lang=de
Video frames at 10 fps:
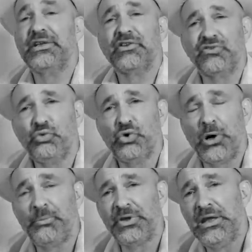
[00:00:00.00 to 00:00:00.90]
Dazu
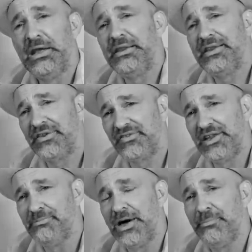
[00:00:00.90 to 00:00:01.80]
kommt, dass
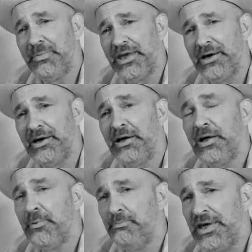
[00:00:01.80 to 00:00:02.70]
immer mehr
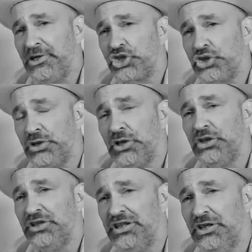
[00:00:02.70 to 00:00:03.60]
Menschen,
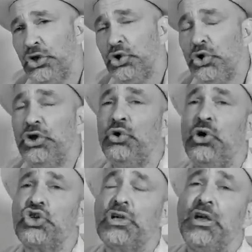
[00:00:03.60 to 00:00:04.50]
die in
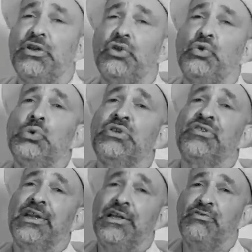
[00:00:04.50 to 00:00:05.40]
Deutschland
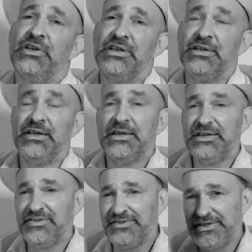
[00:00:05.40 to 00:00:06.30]
gutes Geld verdienen,
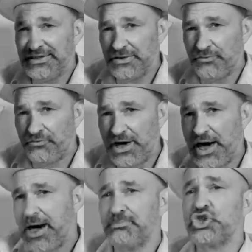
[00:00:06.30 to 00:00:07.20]
sich
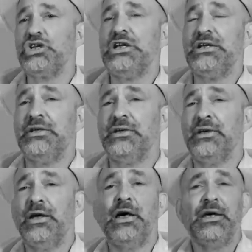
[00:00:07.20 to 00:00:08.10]
verabschieden
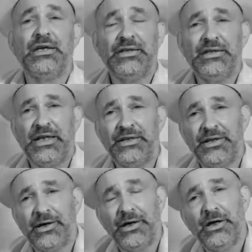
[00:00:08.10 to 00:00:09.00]
in
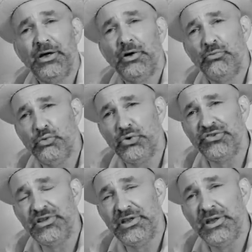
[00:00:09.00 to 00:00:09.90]
Länder, wo
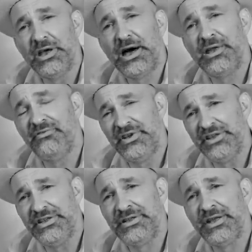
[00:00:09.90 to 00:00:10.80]
sie ein
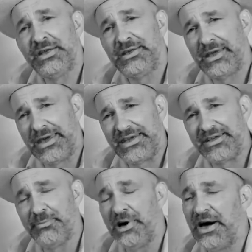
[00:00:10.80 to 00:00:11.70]
wenig
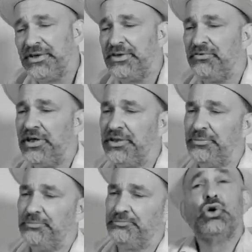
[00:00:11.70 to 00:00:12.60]
gerechter behandelt werden.
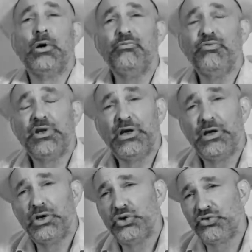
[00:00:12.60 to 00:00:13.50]
Kommen
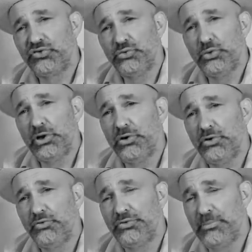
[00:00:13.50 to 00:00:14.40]
wir zur
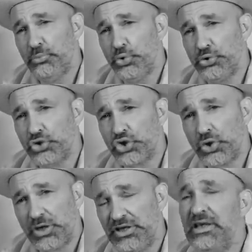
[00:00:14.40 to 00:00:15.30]

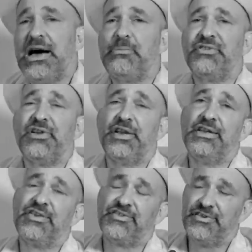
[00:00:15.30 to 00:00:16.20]
Vermögensteuer. Die gab es ja in den
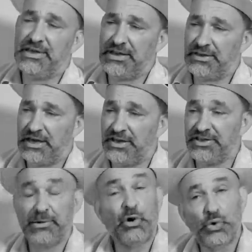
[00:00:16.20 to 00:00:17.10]
letzten Jahren gar
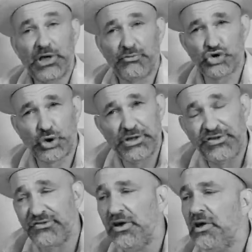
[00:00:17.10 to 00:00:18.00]
nicht, aber Olaf
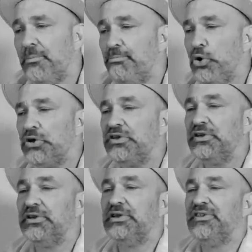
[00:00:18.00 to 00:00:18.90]
Scholz
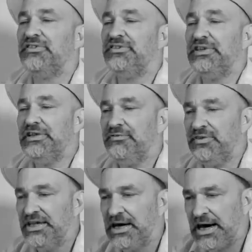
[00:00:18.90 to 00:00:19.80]
möchte sie
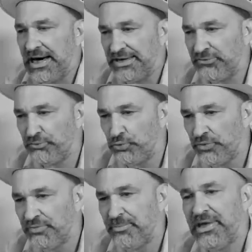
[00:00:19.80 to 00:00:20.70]
wieder
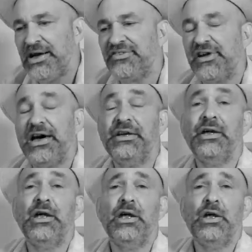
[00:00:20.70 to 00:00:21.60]
einführen. Wer mehr als ein
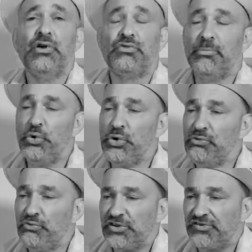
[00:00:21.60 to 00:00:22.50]
Vermögen
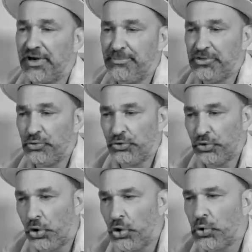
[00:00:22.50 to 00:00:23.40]
von 2 Millionen
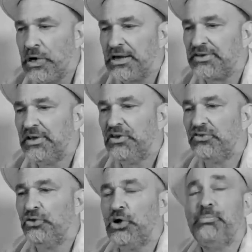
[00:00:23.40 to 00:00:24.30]
Euro hat,
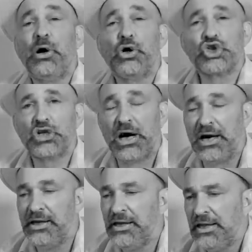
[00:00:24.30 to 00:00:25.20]
soll
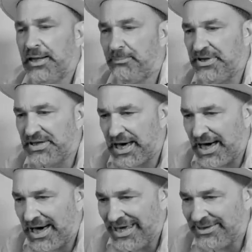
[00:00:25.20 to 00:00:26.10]
pauschal mit
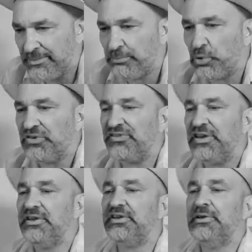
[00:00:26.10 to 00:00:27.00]
einem
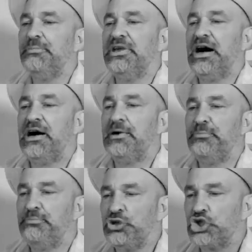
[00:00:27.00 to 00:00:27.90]
Prozent im Jahr
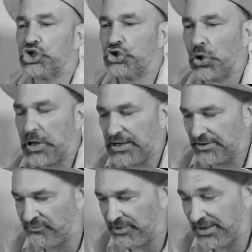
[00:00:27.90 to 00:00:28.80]

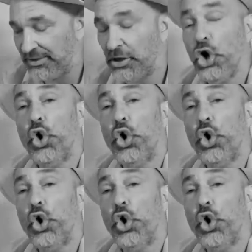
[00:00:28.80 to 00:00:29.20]
besteuert werden.